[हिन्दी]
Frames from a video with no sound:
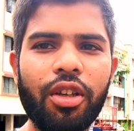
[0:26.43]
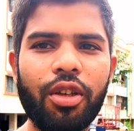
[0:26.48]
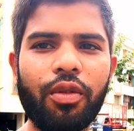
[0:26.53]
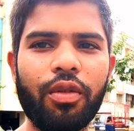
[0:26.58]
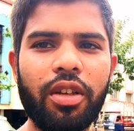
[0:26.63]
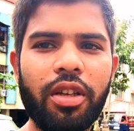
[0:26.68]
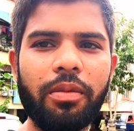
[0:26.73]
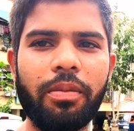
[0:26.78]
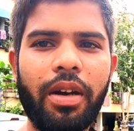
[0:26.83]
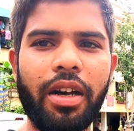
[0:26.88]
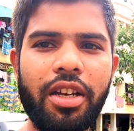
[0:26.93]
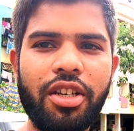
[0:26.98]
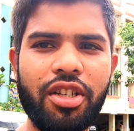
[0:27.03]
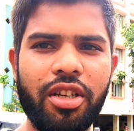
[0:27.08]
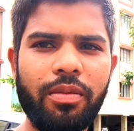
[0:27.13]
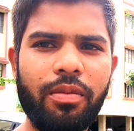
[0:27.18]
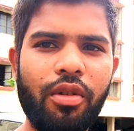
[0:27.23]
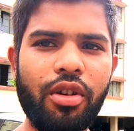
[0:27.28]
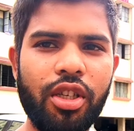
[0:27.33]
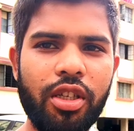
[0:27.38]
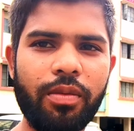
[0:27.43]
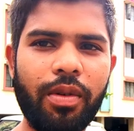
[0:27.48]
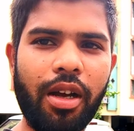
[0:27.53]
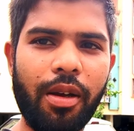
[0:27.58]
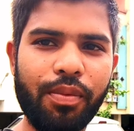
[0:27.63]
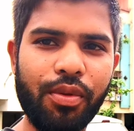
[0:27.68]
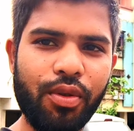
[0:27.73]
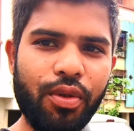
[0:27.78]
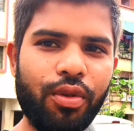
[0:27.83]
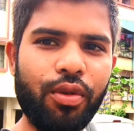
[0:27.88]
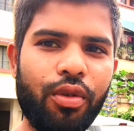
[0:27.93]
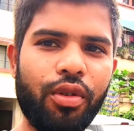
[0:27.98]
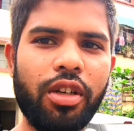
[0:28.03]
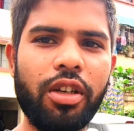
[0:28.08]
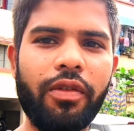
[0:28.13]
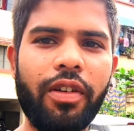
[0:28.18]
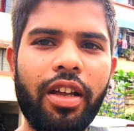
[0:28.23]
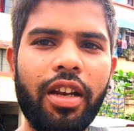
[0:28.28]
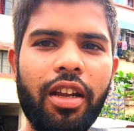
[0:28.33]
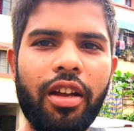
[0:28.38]
क्योंकि बारिश का मौसम अब शुरू
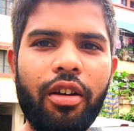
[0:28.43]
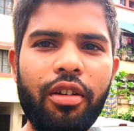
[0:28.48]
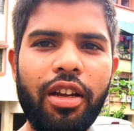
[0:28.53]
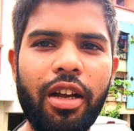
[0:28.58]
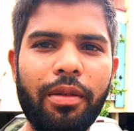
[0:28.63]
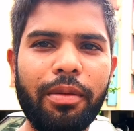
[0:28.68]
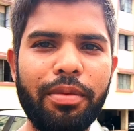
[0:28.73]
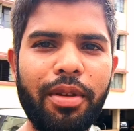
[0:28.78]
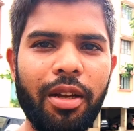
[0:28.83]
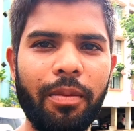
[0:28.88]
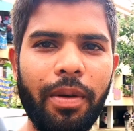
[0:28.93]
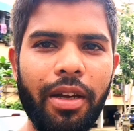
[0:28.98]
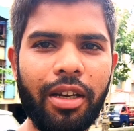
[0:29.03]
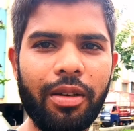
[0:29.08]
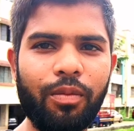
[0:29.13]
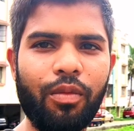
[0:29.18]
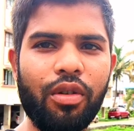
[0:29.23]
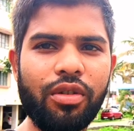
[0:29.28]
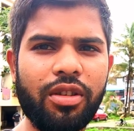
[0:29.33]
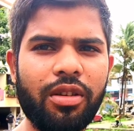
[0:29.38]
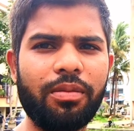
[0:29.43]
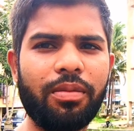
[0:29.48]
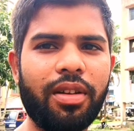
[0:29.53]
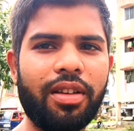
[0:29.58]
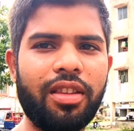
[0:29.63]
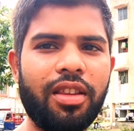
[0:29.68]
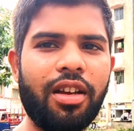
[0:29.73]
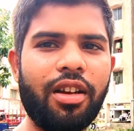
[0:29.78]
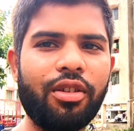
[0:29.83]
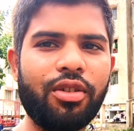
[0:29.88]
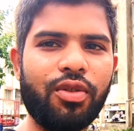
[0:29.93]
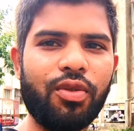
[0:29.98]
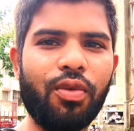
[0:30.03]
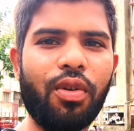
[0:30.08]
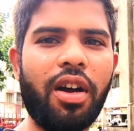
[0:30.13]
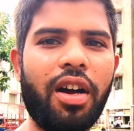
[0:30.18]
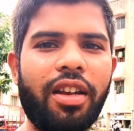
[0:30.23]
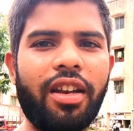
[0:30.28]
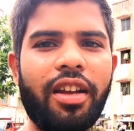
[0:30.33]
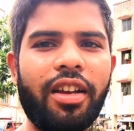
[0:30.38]
होने वाला है और यहाँ आप देख पा रहे हैं मौसम कितना
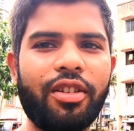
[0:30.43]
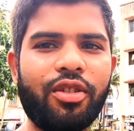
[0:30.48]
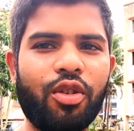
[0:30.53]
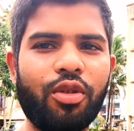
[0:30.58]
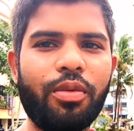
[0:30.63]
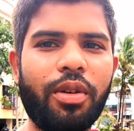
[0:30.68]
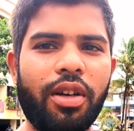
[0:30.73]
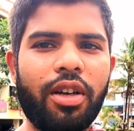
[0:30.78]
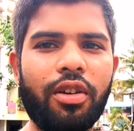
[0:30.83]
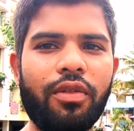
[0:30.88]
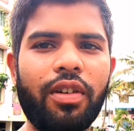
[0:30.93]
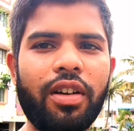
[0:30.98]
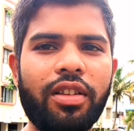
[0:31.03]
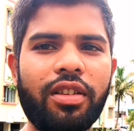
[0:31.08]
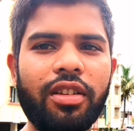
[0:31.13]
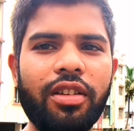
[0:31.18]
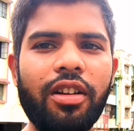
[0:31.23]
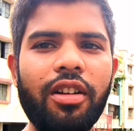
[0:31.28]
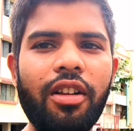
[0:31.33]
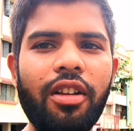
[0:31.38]
सुहाना है सुबह का वक्त